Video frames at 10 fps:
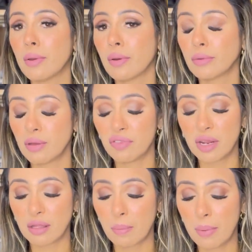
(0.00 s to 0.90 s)
Eu
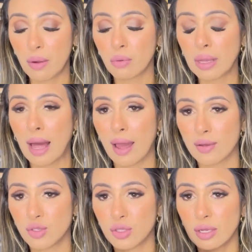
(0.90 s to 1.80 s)
deveria ter pego o
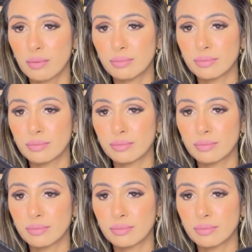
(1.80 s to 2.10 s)
large, né?